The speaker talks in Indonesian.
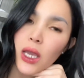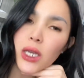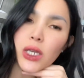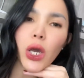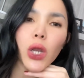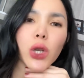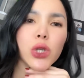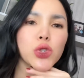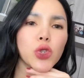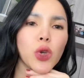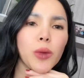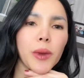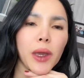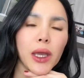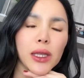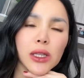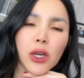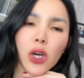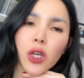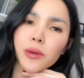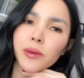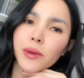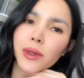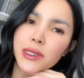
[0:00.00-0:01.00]
kalau suami
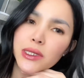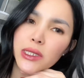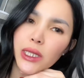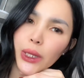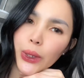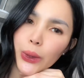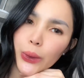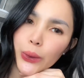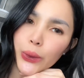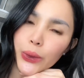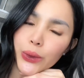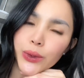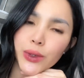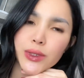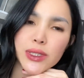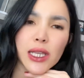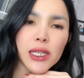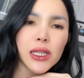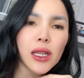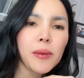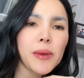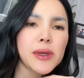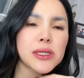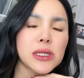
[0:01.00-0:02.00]
ketahuan udah terus
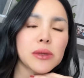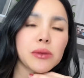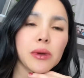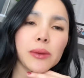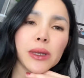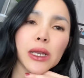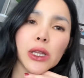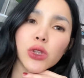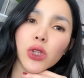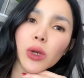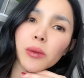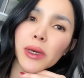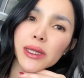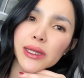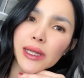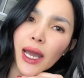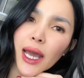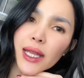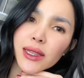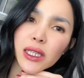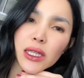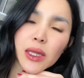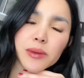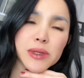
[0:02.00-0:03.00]
kita masih memilih untuk
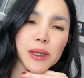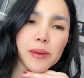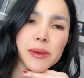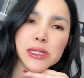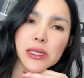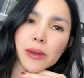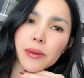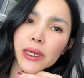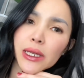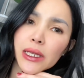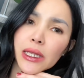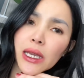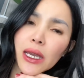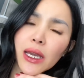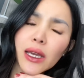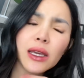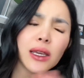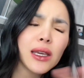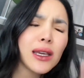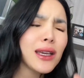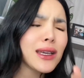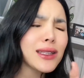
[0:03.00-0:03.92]
bertahan tetap sama-sama dia